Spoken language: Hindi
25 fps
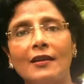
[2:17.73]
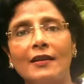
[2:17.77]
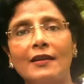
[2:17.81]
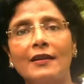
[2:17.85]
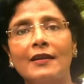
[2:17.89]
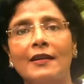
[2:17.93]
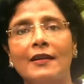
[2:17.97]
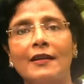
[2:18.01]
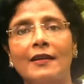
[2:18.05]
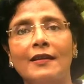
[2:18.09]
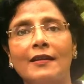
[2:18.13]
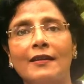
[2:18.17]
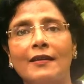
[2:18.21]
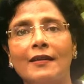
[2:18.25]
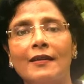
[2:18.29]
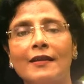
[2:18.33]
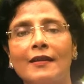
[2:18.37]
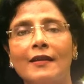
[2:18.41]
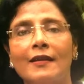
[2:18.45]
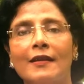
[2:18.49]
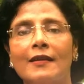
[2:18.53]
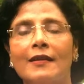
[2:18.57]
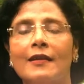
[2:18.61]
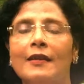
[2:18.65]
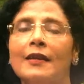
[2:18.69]
रही हैं
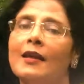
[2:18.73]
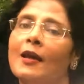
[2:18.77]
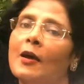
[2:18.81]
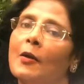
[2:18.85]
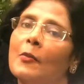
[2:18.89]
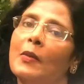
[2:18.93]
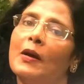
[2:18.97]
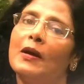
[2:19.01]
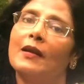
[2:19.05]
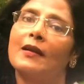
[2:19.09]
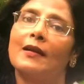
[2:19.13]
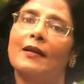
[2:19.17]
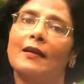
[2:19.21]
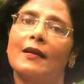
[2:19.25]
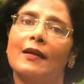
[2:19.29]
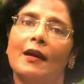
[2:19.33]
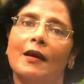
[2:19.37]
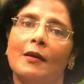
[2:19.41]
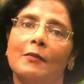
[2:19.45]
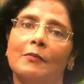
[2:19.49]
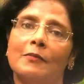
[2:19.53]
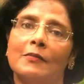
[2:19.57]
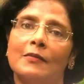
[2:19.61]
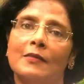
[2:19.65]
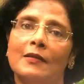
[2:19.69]
कि हमारा
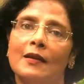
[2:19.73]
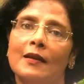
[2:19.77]
काम